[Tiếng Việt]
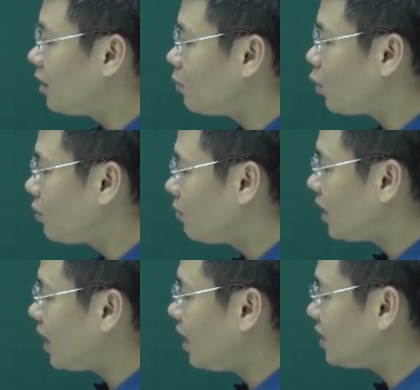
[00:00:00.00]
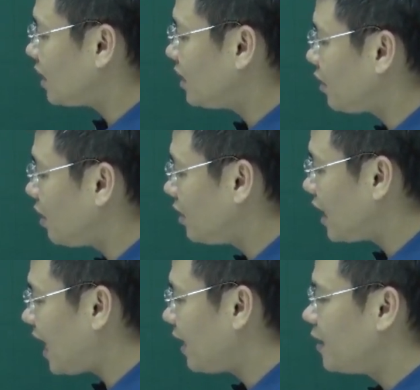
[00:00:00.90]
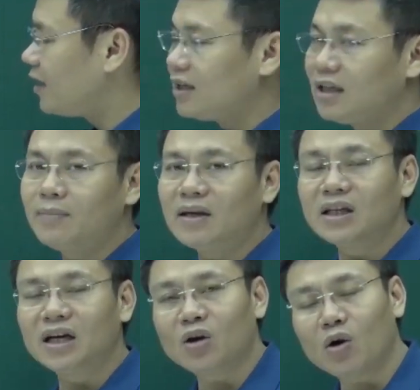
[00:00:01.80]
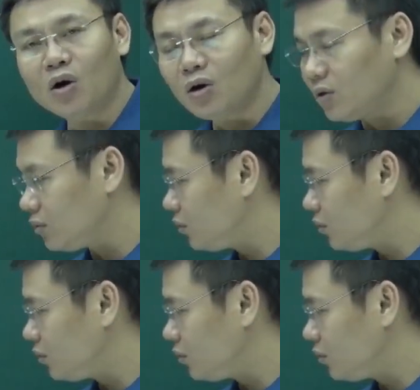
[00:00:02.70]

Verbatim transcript: lớn một và đây là giá trị r lớn hai thì bây giờ nó